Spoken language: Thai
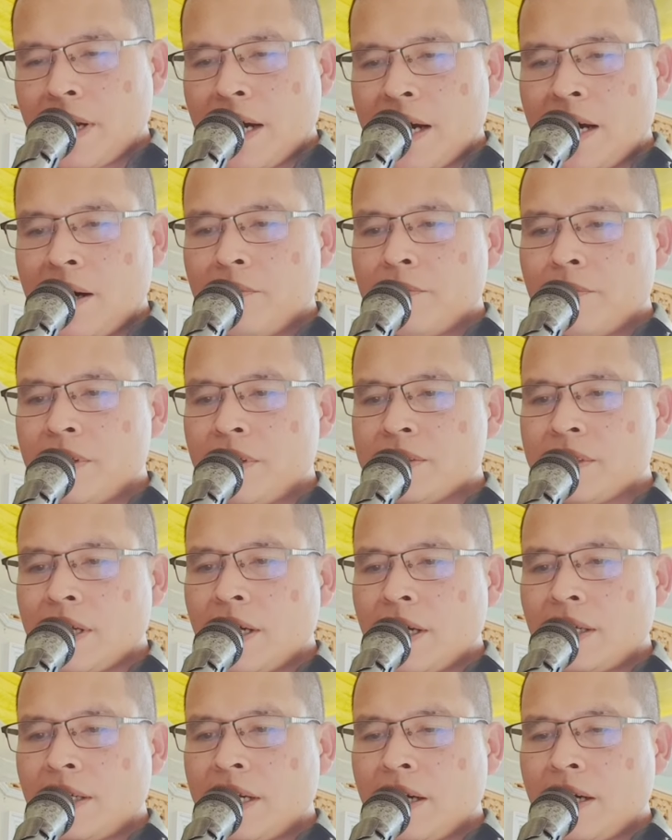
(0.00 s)
งามพิเศ
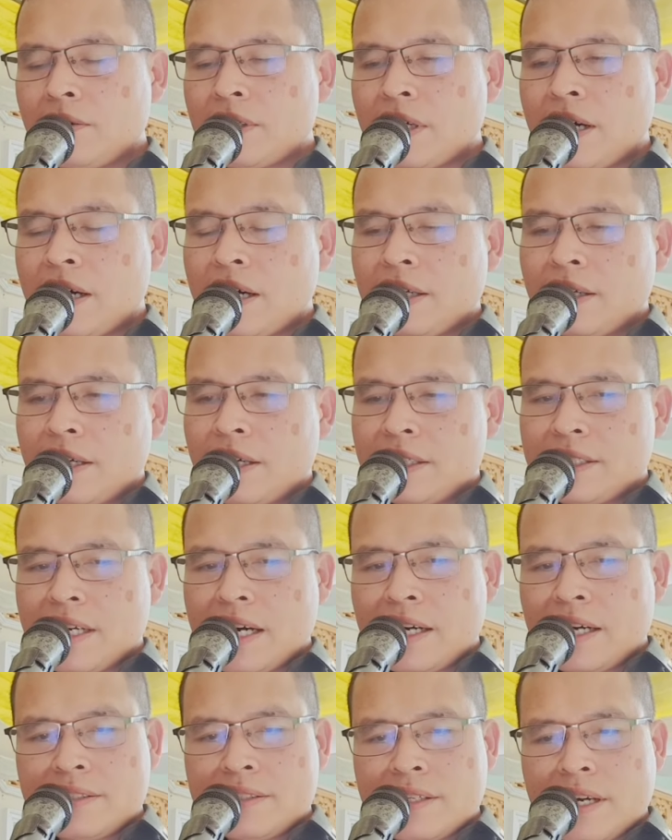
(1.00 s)
ษแนวทางกระ
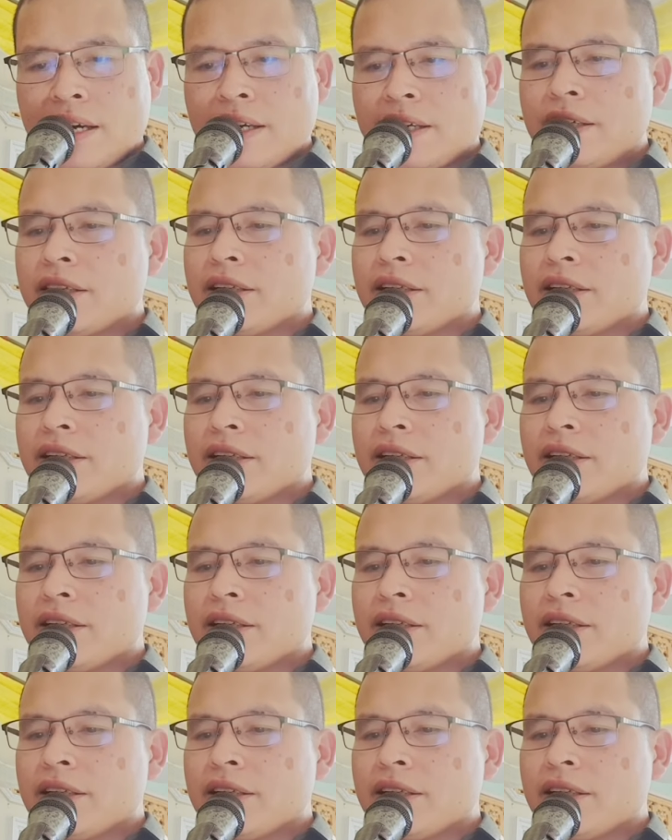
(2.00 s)
จ่างใส